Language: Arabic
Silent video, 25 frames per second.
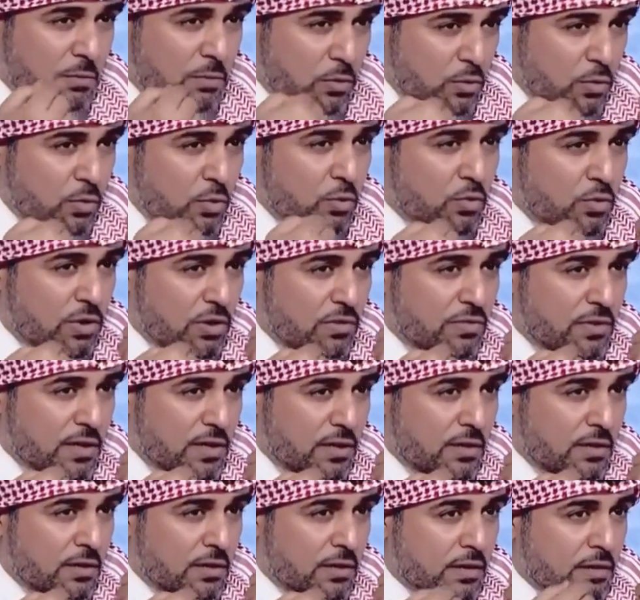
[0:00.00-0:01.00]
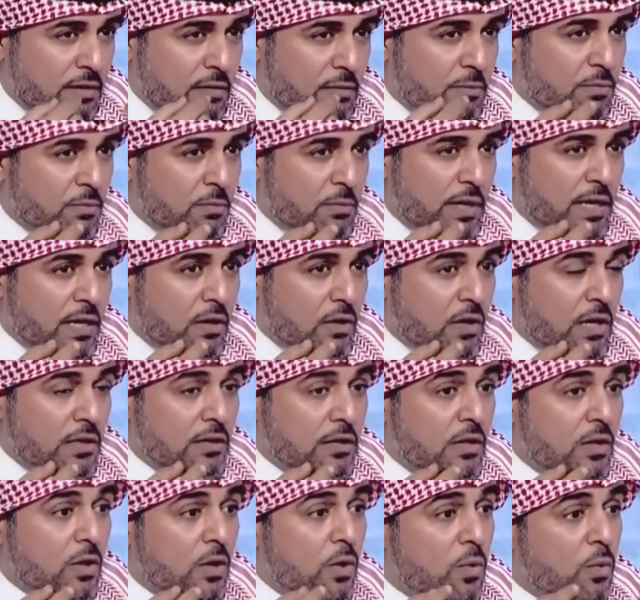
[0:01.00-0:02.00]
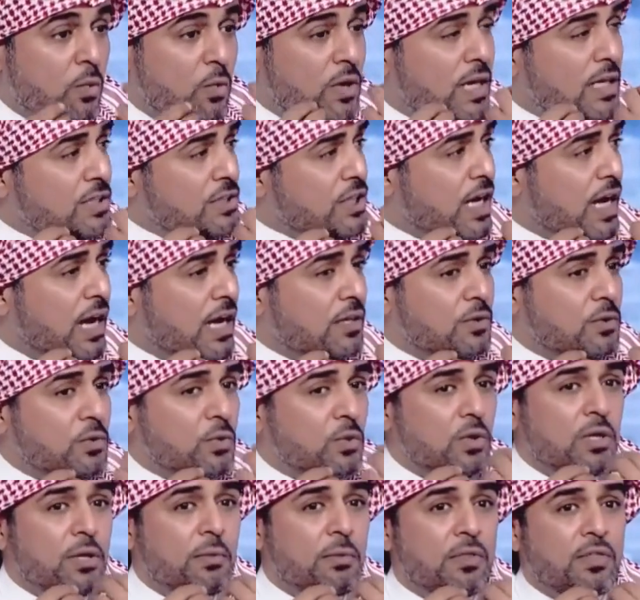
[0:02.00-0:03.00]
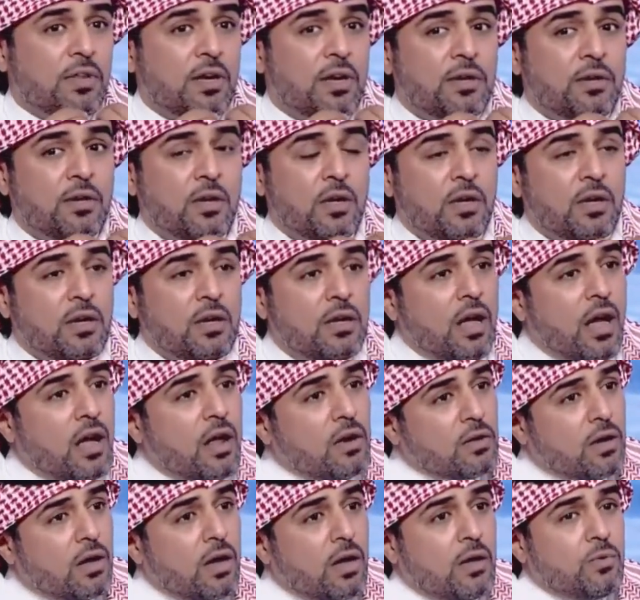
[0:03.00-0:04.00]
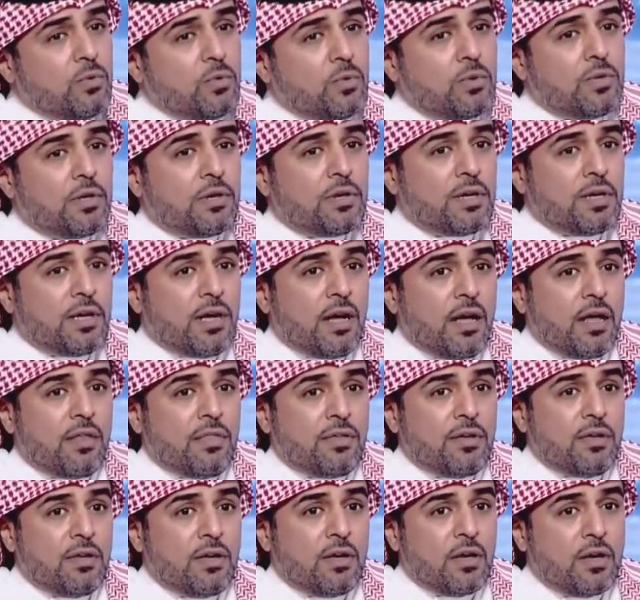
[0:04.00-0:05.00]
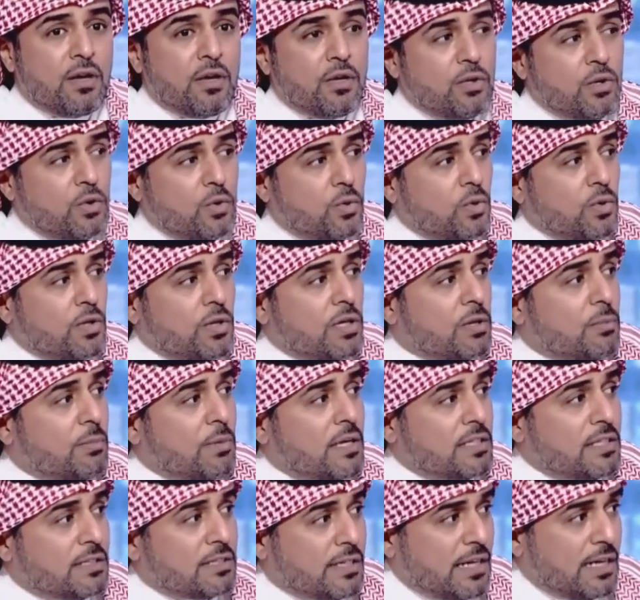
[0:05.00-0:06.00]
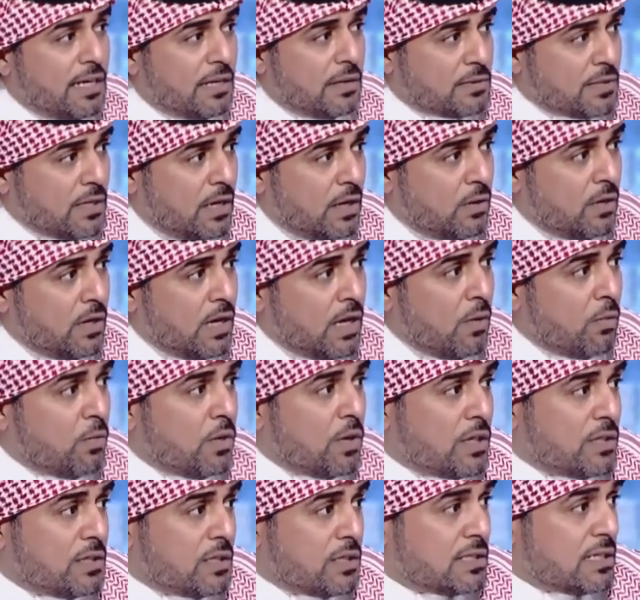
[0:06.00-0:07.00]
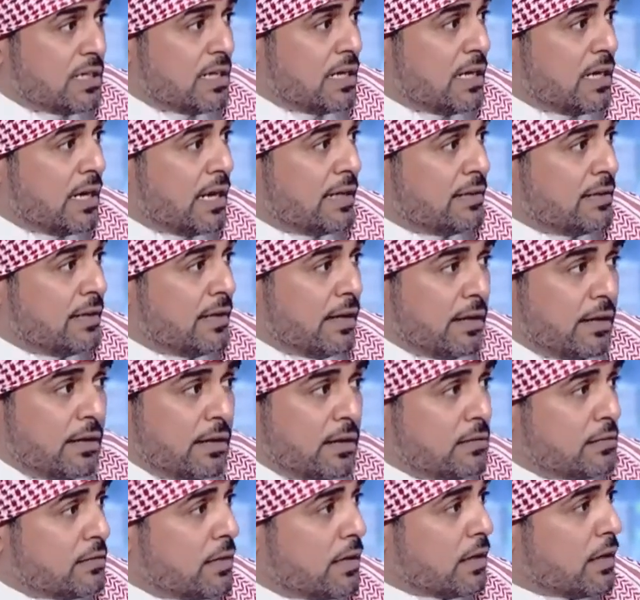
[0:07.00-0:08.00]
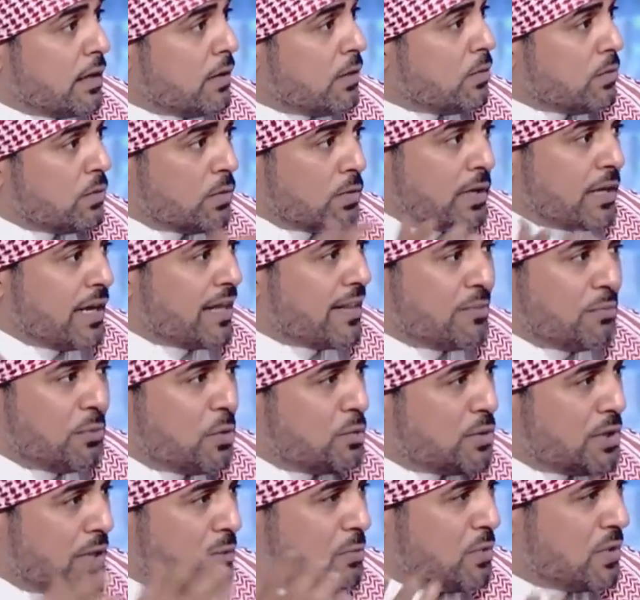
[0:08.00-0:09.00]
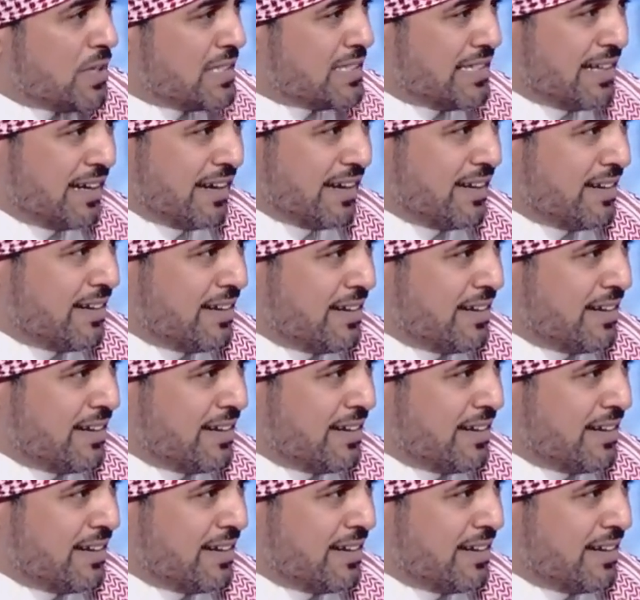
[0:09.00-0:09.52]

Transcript: الموضوع وضيفي مثل ما قال خالد ولا يجي احد يقول لي مثلا لا القانون الرياضي يقول انك ما تتكلم صح ولا لا ولا ترسل للانديه ترى القانون الرياضي مو شيء منزل